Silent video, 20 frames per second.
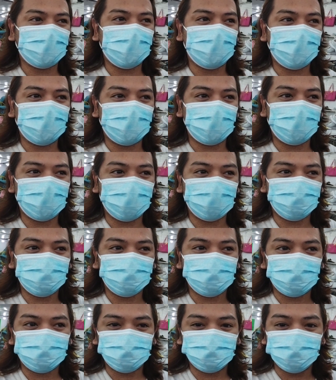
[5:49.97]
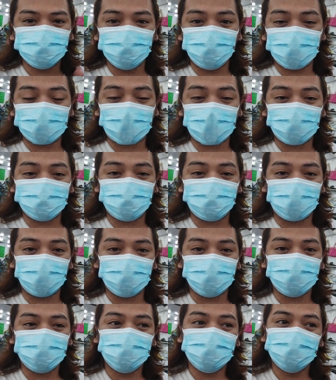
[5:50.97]
Ka new
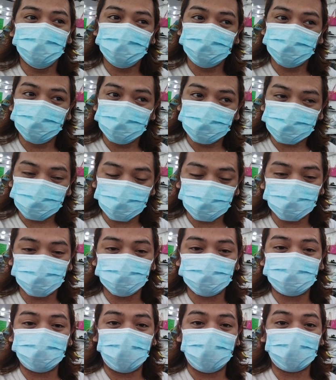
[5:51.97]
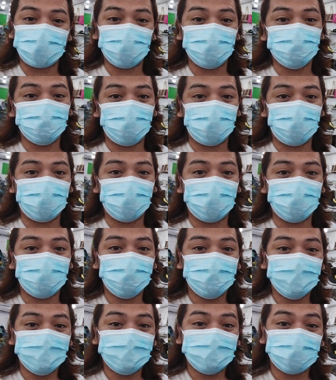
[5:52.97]
arrival, sugod talaga yung mga
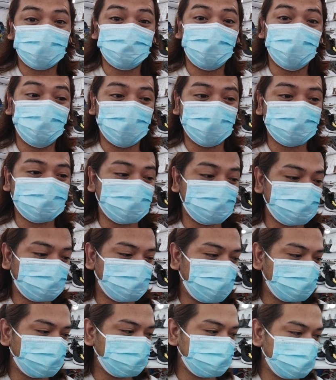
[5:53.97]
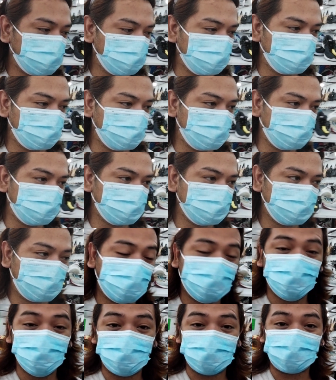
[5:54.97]
nagbebenta ng sapatos nila.
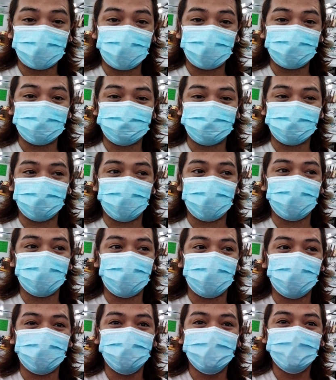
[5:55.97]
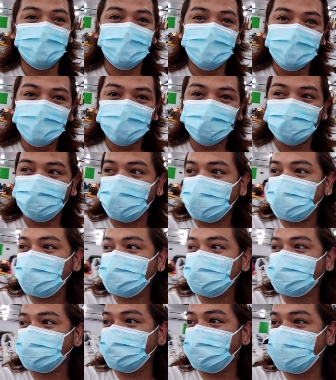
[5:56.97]
Nauuna talaga sila, kaya kung
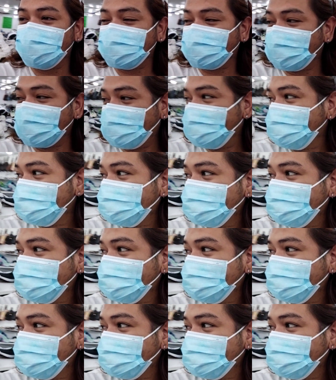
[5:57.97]
makikisabay ka,